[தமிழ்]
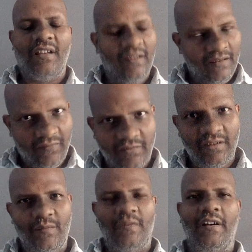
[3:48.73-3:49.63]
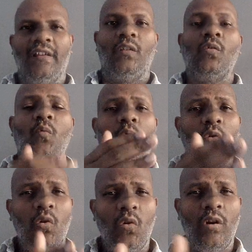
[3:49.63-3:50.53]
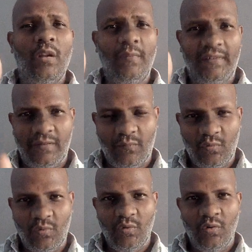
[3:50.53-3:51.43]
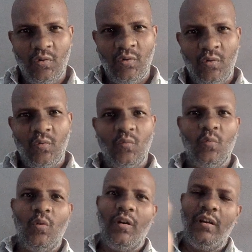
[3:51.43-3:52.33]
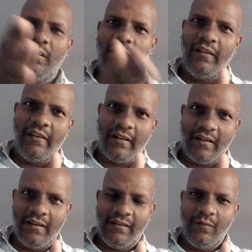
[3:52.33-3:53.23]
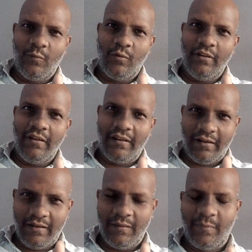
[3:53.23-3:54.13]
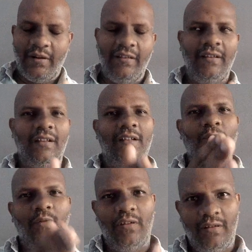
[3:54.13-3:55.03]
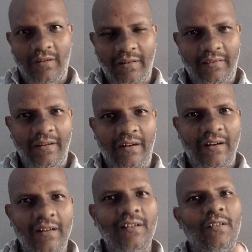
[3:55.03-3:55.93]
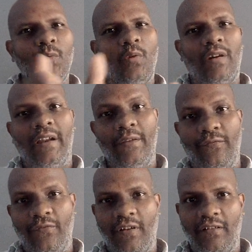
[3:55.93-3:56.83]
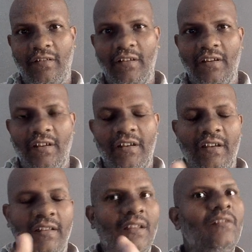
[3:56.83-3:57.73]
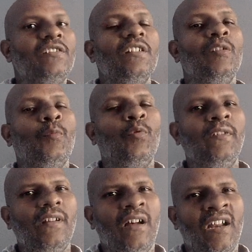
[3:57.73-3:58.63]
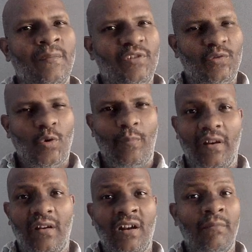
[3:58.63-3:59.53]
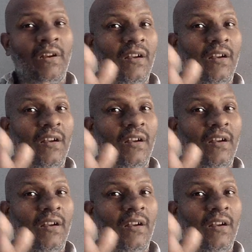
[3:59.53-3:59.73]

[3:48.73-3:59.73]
அதுதான் வந்து வாழ்க்கை ஸோ ஒரு ஒரு நிமிஷமும் ஒன்று இறக் ஒன்று இறக்கப்படுது அதாவது ஒன்று டெத்து நடக்குது ஒரு லைஃப் வருது இந்த விஷயத்தை புரிஞ்சுக்க ஆரம்பிச்சிட்டோம் அப்படின்னா நம்ம